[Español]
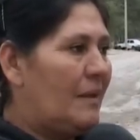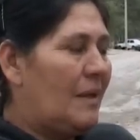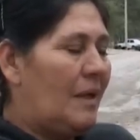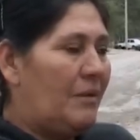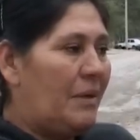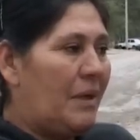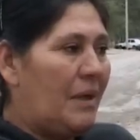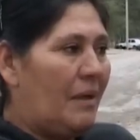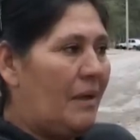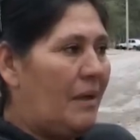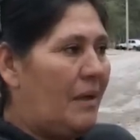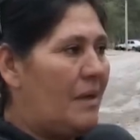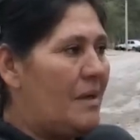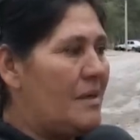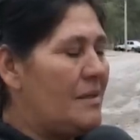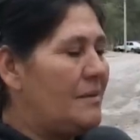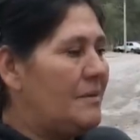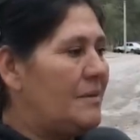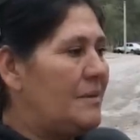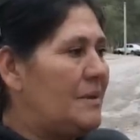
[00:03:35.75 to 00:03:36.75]
Gabriel
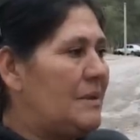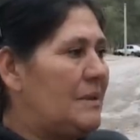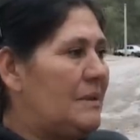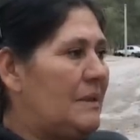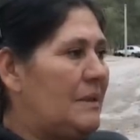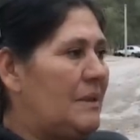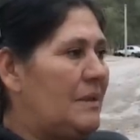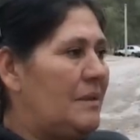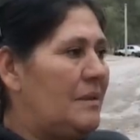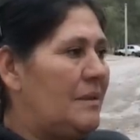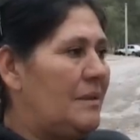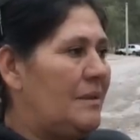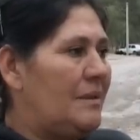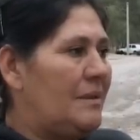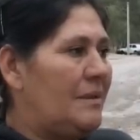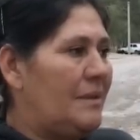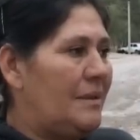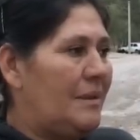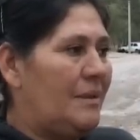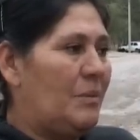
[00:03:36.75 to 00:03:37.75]
Díaz
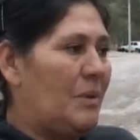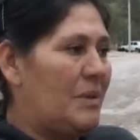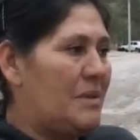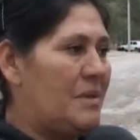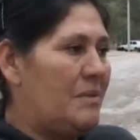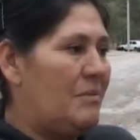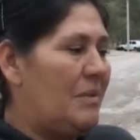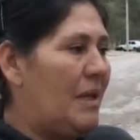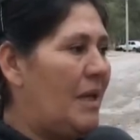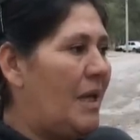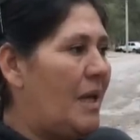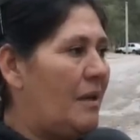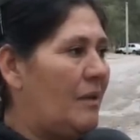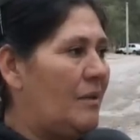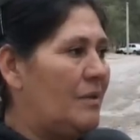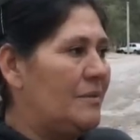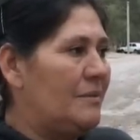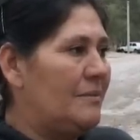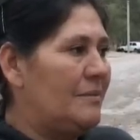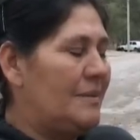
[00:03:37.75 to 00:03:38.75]
y,
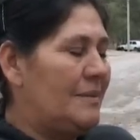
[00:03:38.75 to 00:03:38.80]
Maximiliano.